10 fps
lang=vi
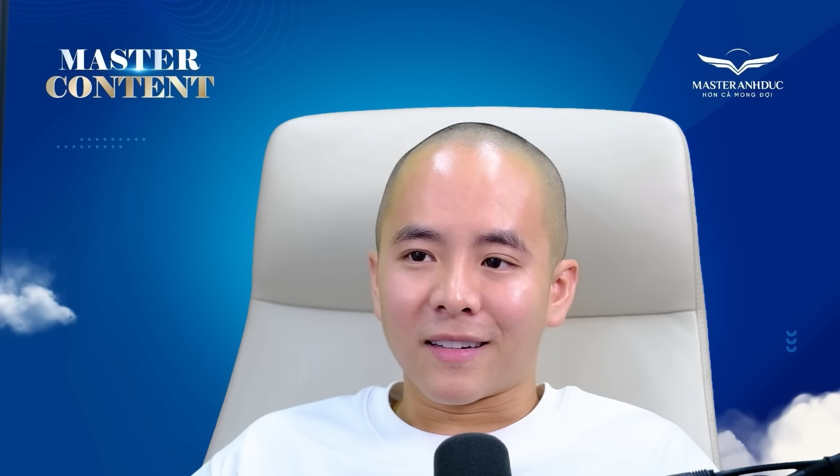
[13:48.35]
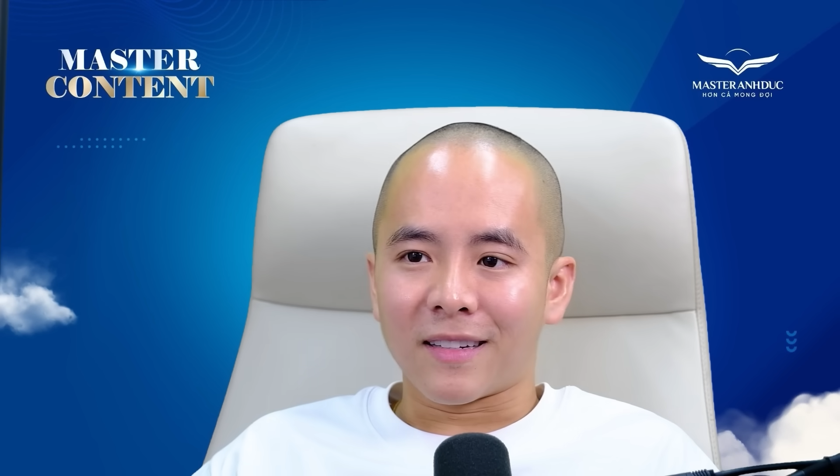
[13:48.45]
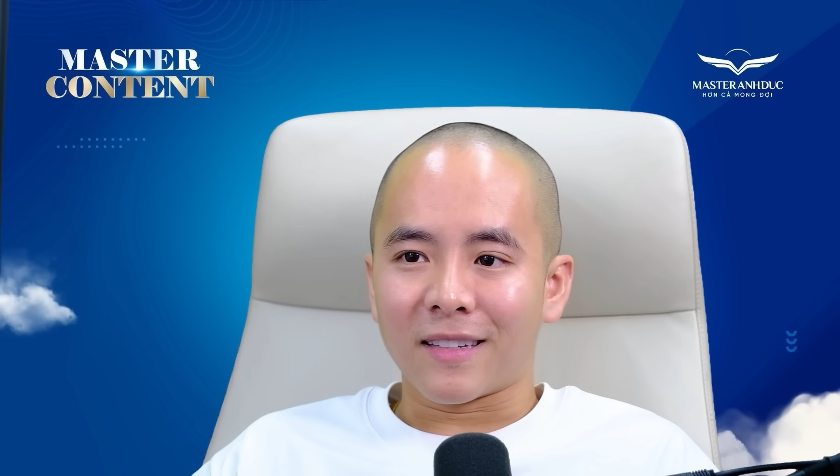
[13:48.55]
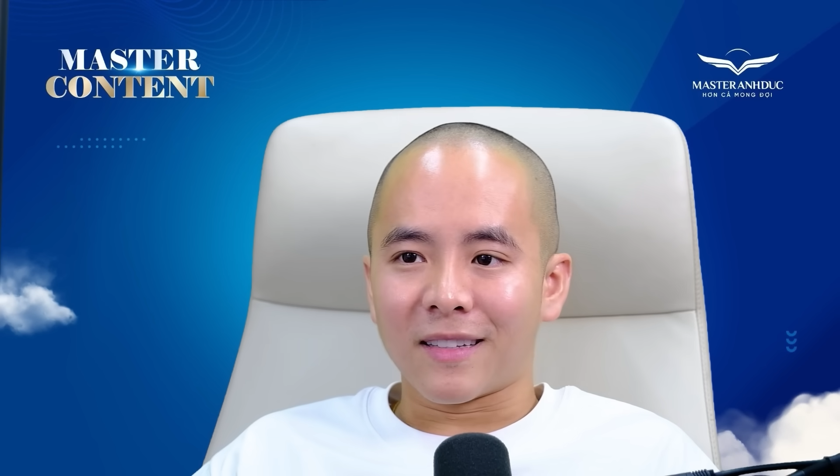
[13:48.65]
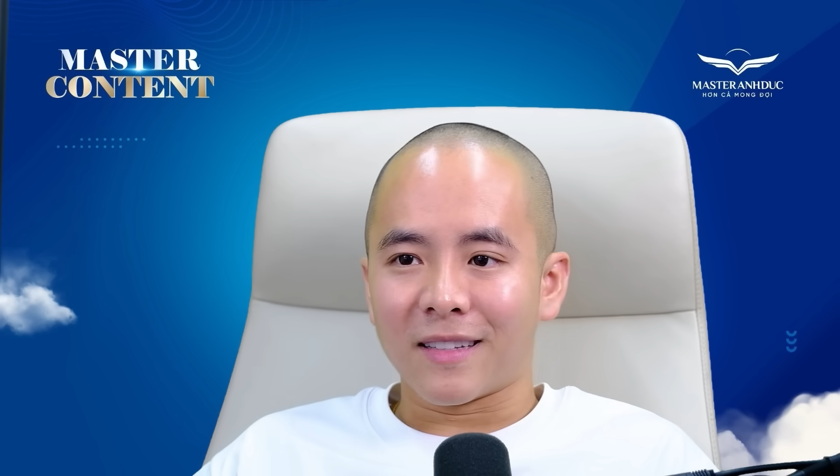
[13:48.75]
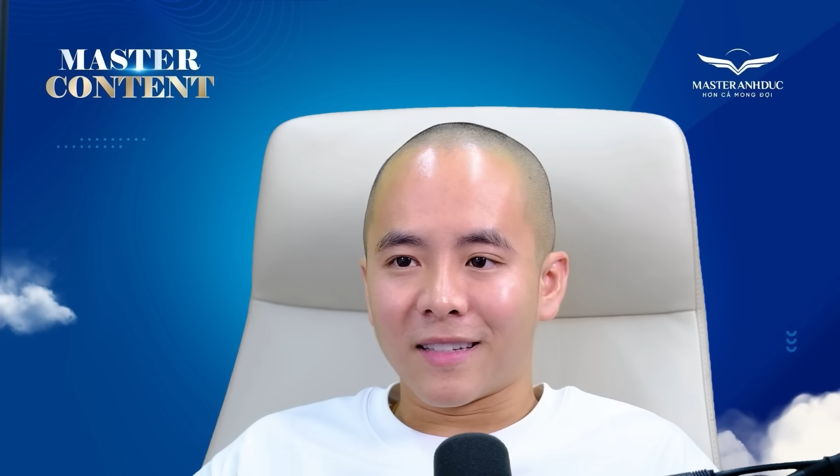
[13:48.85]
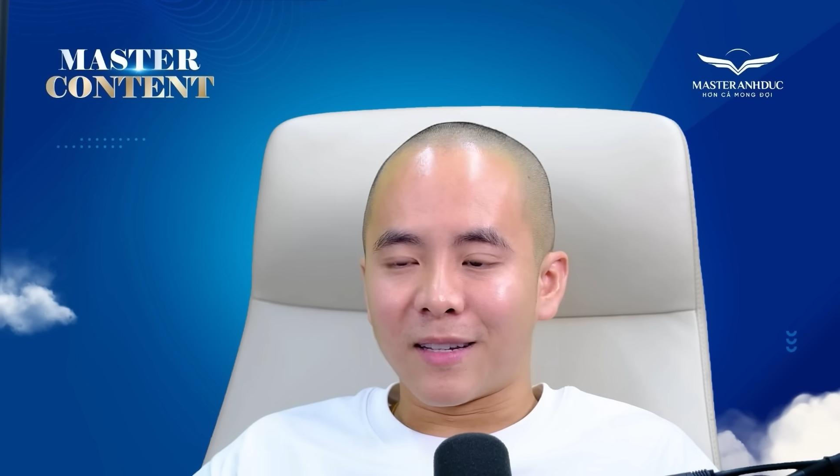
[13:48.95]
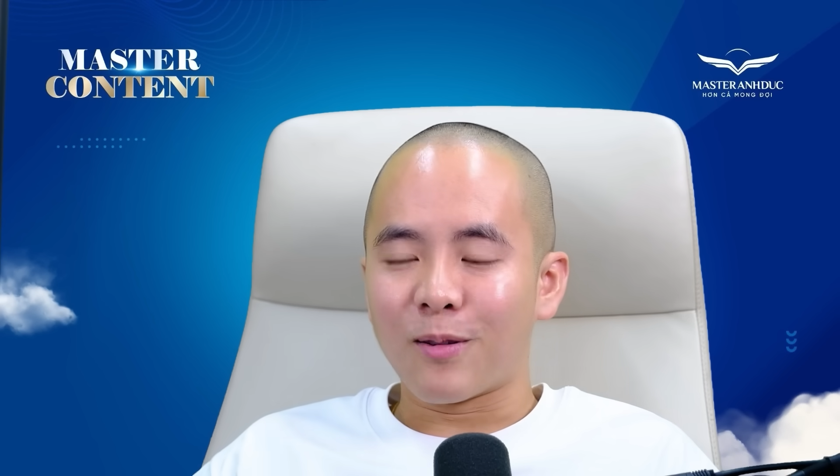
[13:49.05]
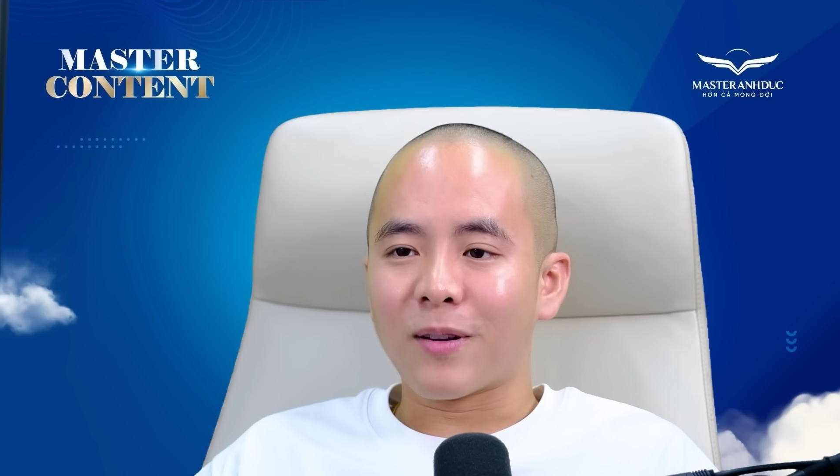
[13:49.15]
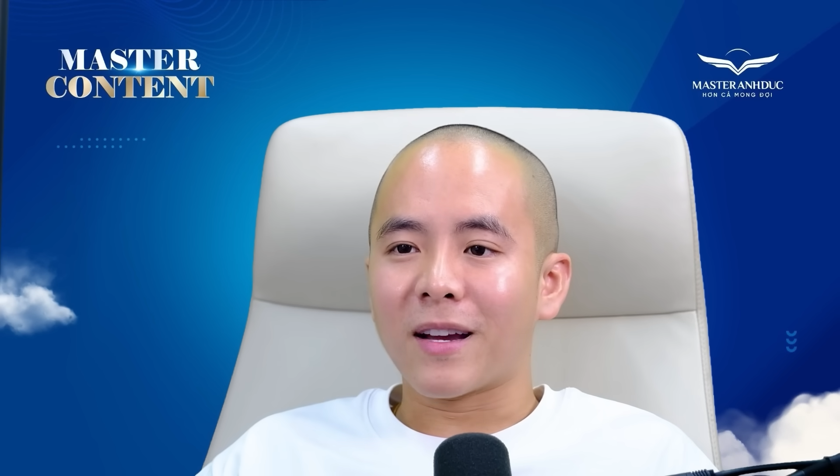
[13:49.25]
ừ,
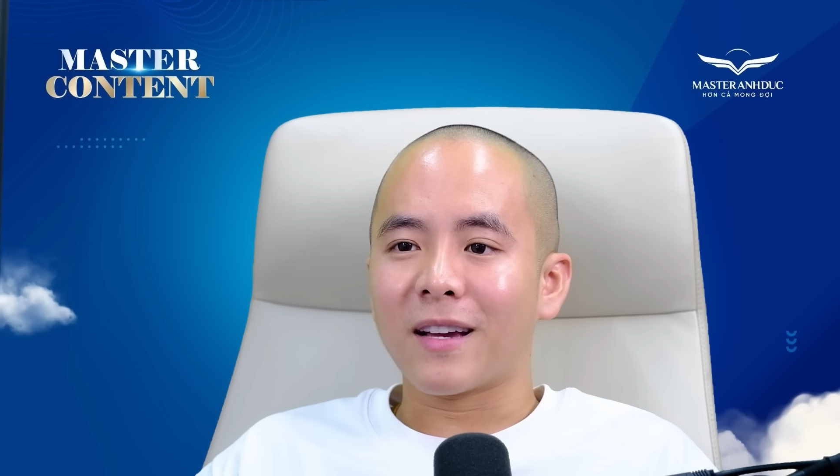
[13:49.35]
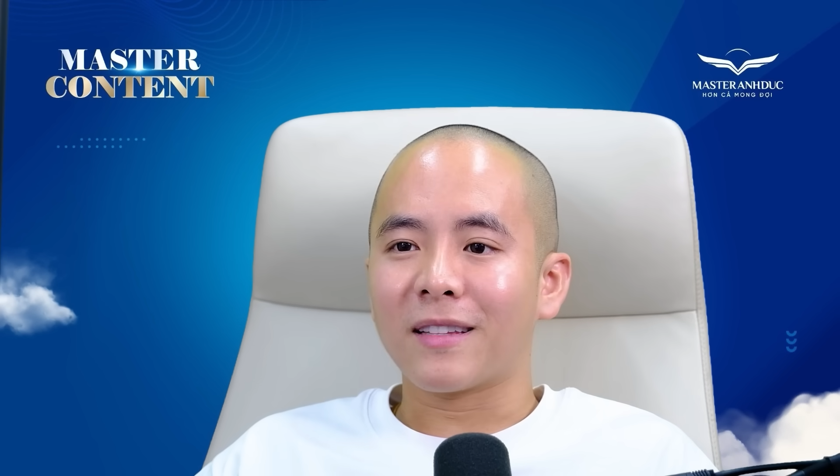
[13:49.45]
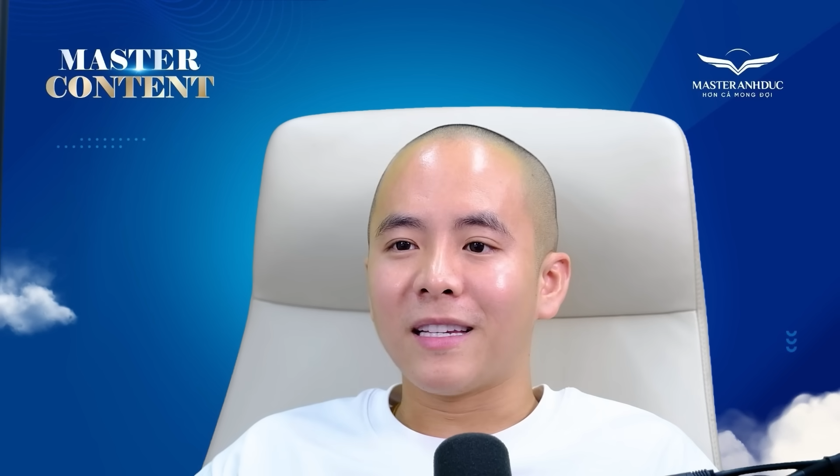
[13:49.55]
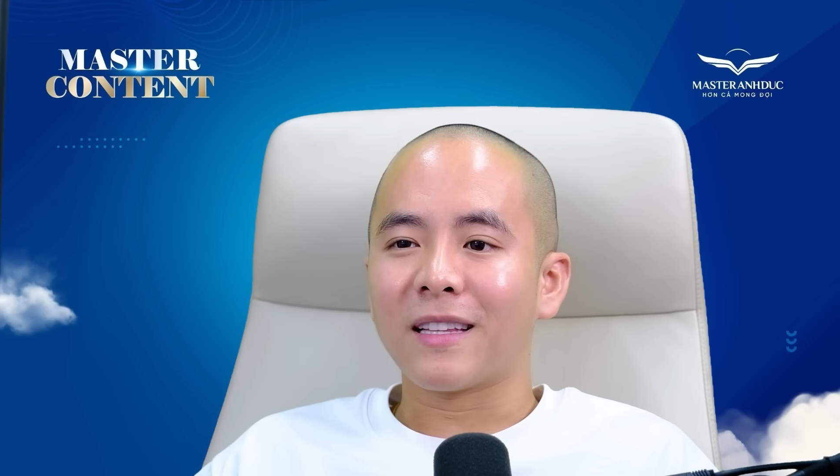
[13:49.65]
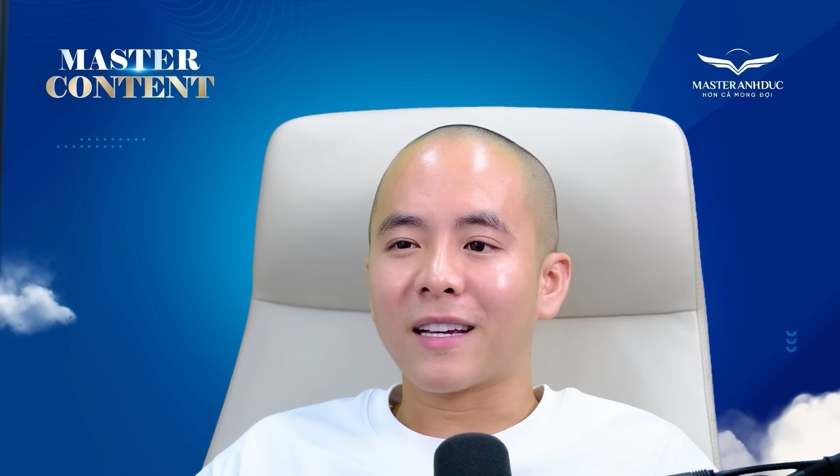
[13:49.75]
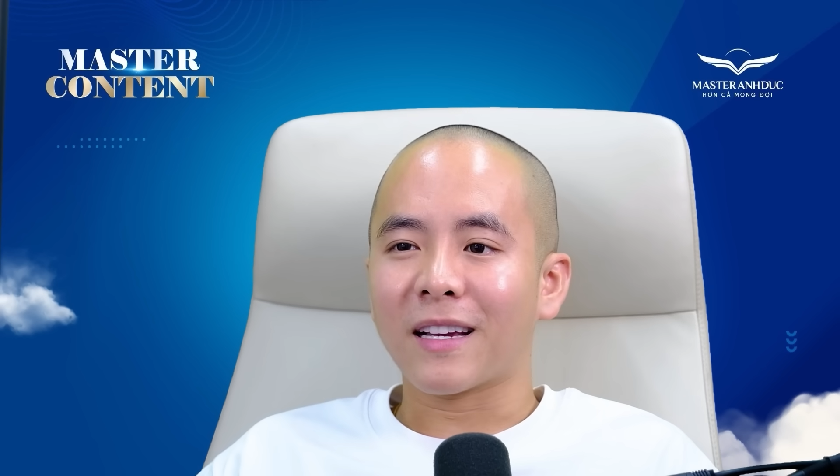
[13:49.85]
thì ok nhìn